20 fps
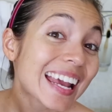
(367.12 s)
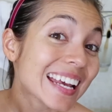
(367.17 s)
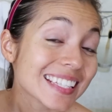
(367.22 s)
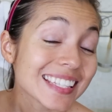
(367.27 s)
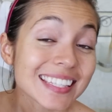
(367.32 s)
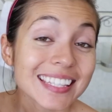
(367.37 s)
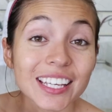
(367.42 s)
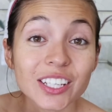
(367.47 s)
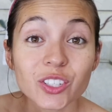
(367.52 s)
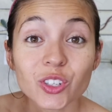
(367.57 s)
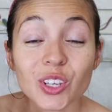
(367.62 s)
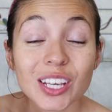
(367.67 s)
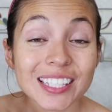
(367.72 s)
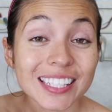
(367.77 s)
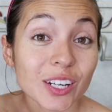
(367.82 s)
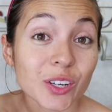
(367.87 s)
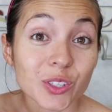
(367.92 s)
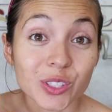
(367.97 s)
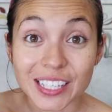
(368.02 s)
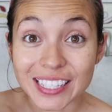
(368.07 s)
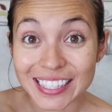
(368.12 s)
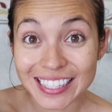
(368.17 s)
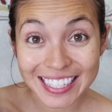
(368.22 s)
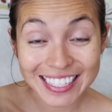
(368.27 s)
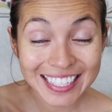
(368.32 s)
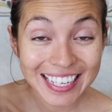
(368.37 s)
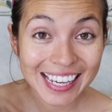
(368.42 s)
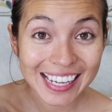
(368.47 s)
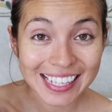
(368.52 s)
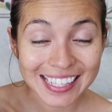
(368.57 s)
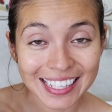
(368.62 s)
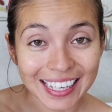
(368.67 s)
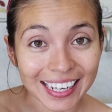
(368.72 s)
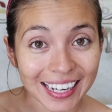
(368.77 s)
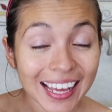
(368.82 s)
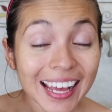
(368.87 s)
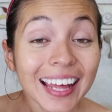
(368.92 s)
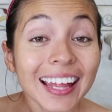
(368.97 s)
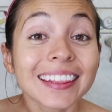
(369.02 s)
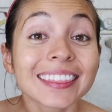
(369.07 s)
Este yo ya se los enseñé a
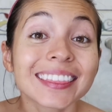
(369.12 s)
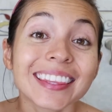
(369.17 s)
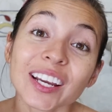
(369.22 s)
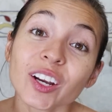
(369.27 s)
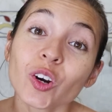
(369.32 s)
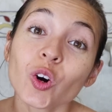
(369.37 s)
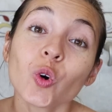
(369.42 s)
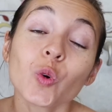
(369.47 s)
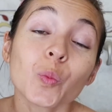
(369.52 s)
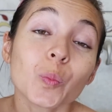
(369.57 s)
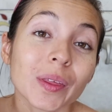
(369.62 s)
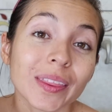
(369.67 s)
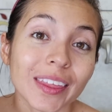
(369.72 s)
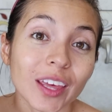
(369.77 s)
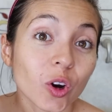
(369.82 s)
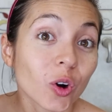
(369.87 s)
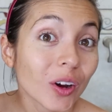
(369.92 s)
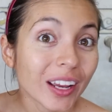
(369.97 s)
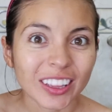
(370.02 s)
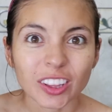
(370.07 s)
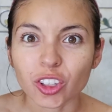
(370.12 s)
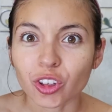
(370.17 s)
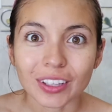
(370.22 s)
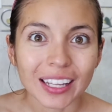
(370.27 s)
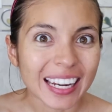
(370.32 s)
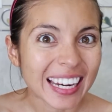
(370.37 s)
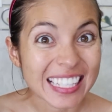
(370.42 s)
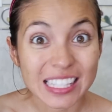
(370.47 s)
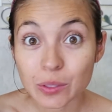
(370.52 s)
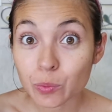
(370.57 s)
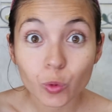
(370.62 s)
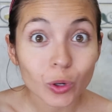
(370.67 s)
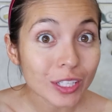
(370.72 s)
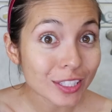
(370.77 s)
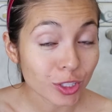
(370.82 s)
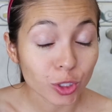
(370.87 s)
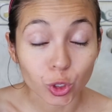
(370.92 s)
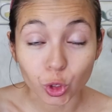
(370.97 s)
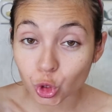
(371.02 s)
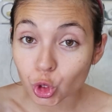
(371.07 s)
hacer tengo un video en donde les
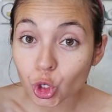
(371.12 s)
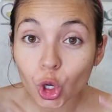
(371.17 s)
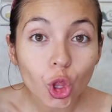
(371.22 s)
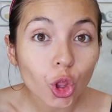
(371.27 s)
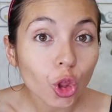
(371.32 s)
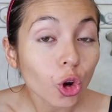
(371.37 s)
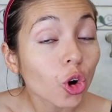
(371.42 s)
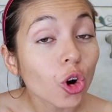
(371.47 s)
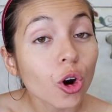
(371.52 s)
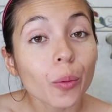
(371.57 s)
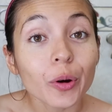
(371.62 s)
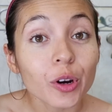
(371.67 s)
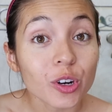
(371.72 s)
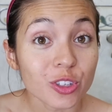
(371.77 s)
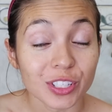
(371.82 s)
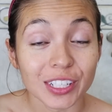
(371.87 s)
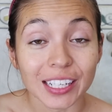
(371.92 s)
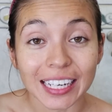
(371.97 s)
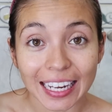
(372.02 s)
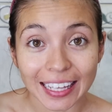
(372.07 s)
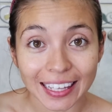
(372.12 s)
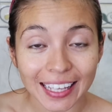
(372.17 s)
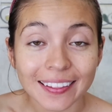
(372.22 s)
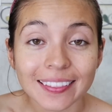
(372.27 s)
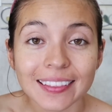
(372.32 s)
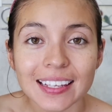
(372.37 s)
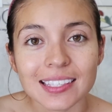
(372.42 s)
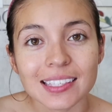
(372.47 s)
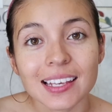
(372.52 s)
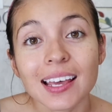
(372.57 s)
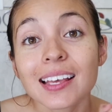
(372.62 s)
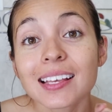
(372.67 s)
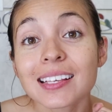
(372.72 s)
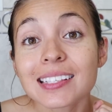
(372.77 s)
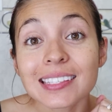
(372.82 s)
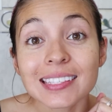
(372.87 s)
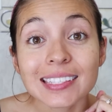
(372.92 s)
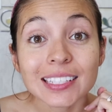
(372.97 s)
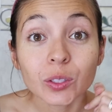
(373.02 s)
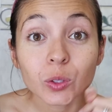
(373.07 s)
muestro todo como los ingredientes.
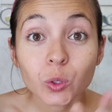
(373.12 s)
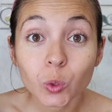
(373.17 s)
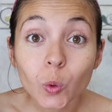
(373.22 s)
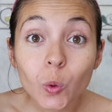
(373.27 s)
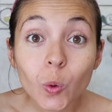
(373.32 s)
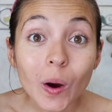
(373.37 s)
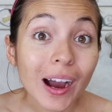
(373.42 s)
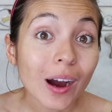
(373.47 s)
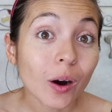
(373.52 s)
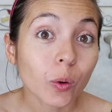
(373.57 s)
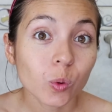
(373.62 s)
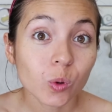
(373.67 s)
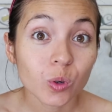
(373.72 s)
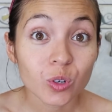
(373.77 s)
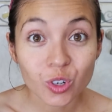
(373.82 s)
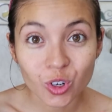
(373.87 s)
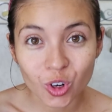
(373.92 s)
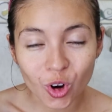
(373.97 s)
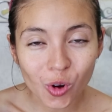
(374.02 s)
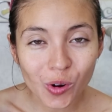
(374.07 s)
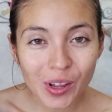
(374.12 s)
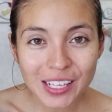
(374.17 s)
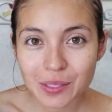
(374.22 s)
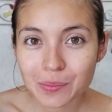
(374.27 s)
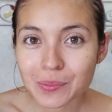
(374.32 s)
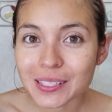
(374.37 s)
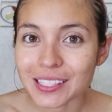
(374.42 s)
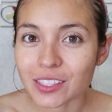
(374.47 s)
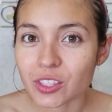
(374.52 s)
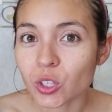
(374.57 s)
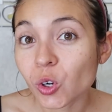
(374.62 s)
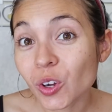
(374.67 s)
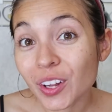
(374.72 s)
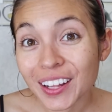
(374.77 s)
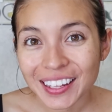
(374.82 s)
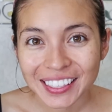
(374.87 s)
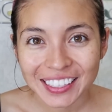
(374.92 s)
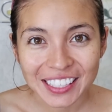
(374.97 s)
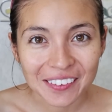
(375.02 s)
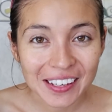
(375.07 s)
Si tú aún no lo has visto,
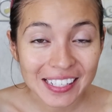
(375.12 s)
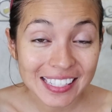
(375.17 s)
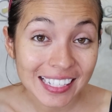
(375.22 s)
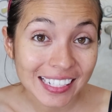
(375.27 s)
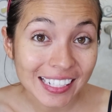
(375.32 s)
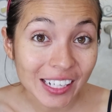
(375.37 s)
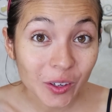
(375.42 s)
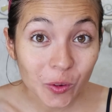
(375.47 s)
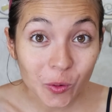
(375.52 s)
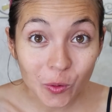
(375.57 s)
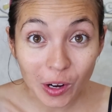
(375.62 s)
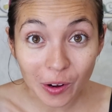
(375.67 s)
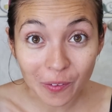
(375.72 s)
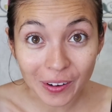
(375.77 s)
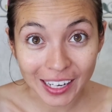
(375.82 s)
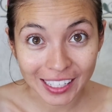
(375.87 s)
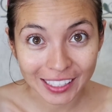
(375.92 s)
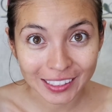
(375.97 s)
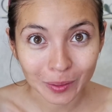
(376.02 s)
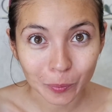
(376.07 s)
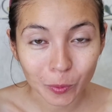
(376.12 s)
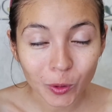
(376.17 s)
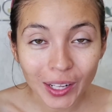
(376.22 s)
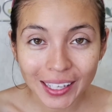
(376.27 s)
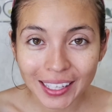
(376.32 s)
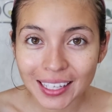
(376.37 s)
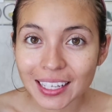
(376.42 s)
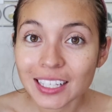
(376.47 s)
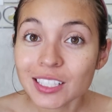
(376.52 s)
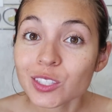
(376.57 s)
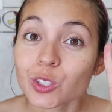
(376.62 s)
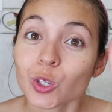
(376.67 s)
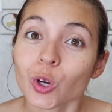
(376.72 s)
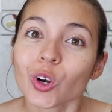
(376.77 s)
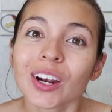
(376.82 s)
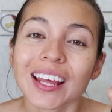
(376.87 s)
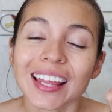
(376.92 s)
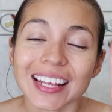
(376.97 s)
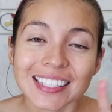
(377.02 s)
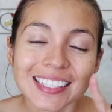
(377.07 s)
te va a salir una barrita por aquí,
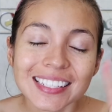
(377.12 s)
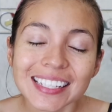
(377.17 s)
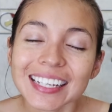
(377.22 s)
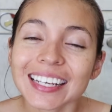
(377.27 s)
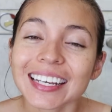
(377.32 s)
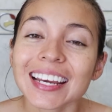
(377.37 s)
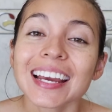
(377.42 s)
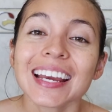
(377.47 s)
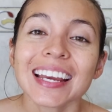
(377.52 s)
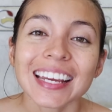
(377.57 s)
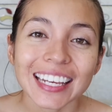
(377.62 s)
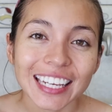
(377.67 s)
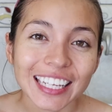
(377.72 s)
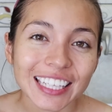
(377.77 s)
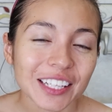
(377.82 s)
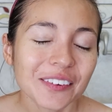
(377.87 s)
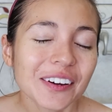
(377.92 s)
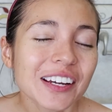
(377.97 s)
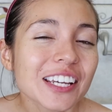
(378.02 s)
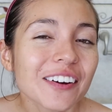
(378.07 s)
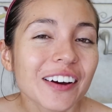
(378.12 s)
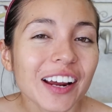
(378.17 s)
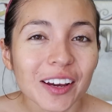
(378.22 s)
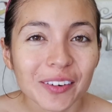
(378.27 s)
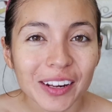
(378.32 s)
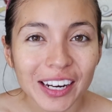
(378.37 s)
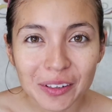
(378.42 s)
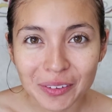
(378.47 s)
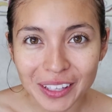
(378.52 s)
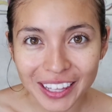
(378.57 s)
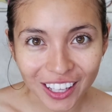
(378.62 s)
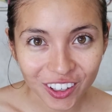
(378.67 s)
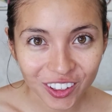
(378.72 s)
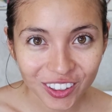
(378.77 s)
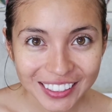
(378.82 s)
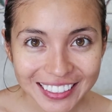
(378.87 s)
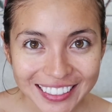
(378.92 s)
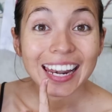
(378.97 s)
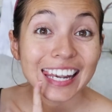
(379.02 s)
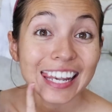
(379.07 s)
solo le das clic y te va a llevar a ver el video.
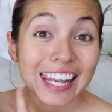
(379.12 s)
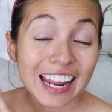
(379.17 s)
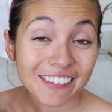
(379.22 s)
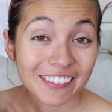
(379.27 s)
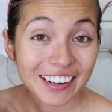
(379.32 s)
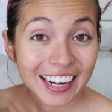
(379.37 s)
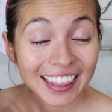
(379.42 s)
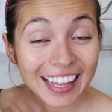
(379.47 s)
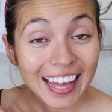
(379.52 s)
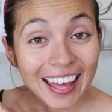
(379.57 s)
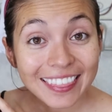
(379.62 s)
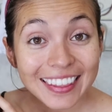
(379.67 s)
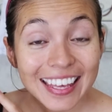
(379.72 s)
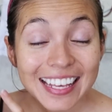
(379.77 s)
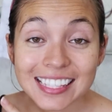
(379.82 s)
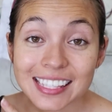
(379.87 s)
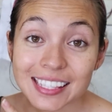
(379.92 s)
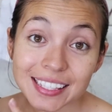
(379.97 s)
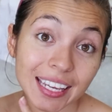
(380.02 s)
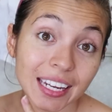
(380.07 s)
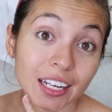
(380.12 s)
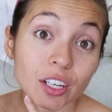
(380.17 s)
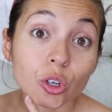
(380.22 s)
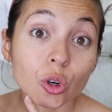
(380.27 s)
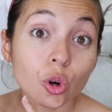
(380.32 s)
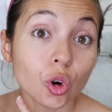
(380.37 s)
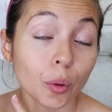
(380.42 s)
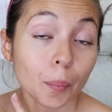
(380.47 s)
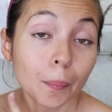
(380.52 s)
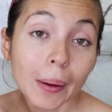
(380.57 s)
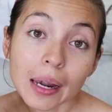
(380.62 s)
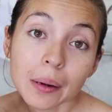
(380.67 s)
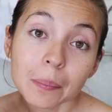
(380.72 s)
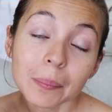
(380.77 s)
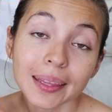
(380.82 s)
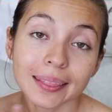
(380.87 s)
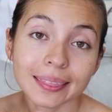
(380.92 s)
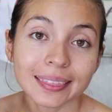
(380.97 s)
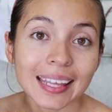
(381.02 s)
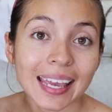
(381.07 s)
La verdad es que
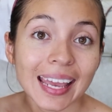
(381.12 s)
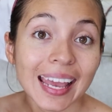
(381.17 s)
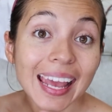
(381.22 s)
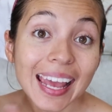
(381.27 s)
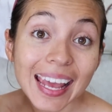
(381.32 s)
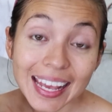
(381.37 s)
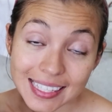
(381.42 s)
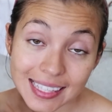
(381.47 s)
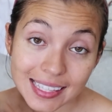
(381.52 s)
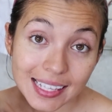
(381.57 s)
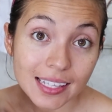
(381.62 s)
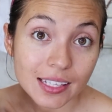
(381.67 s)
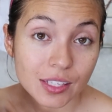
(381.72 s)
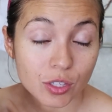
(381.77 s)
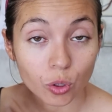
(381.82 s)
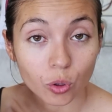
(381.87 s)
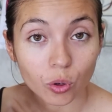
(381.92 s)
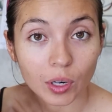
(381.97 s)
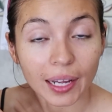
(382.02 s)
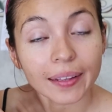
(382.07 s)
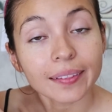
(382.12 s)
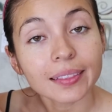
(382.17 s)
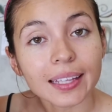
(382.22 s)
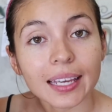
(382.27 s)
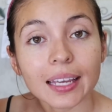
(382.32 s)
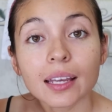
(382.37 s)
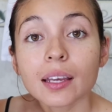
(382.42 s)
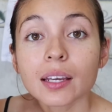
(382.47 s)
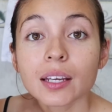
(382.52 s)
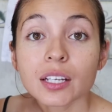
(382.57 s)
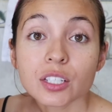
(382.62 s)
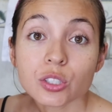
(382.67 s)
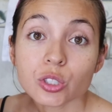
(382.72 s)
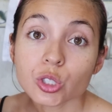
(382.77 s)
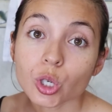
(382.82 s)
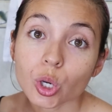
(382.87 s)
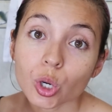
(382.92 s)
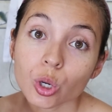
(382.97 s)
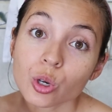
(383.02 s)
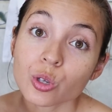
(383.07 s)
normalmente este desodorante
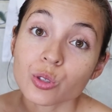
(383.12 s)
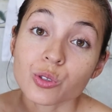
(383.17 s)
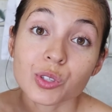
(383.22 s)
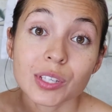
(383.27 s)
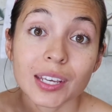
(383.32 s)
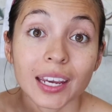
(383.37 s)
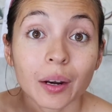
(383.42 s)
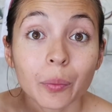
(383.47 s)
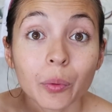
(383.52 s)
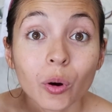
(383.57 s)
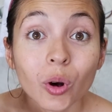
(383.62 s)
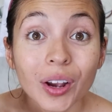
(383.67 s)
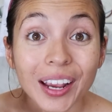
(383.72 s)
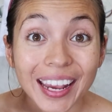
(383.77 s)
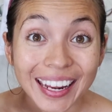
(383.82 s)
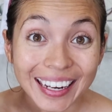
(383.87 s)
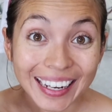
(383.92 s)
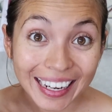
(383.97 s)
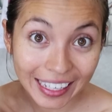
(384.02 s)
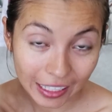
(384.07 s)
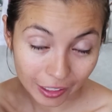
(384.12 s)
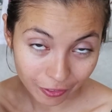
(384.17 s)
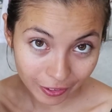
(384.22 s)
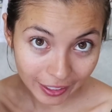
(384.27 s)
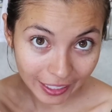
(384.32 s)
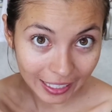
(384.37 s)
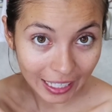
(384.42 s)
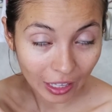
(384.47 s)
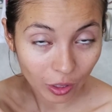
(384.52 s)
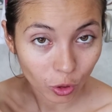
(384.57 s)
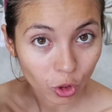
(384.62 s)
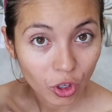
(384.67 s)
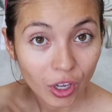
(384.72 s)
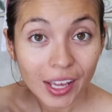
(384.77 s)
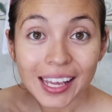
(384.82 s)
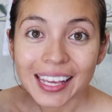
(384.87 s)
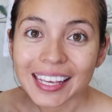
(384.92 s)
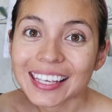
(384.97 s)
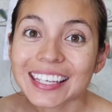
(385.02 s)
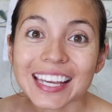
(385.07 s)
yo lo conservo en el refrigerador
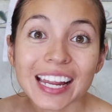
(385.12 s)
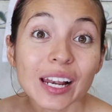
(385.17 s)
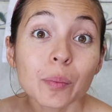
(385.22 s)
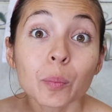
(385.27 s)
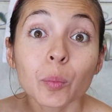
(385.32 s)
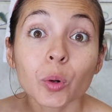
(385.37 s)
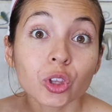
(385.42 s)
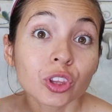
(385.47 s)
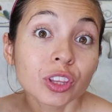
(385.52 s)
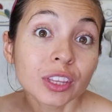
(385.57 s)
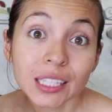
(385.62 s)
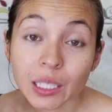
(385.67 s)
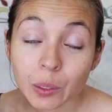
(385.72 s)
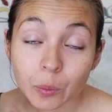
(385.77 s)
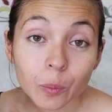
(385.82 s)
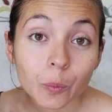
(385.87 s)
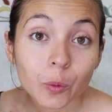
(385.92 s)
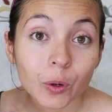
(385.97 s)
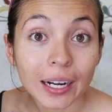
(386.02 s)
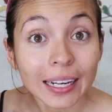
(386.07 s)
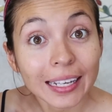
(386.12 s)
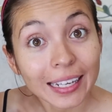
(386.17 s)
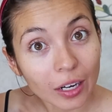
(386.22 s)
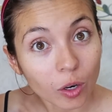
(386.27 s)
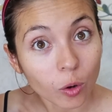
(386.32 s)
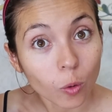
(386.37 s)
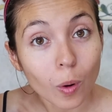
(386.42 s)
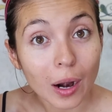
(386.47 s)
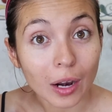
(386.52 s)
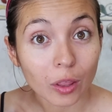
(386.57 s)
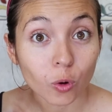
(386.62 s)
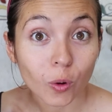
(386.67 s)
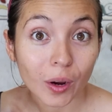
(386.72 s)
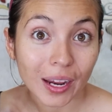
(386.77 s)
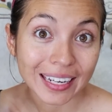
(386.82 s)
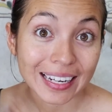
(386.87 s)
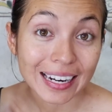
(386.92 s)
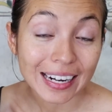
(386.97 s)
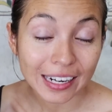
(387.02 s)
y el motivo por el que lo guardo en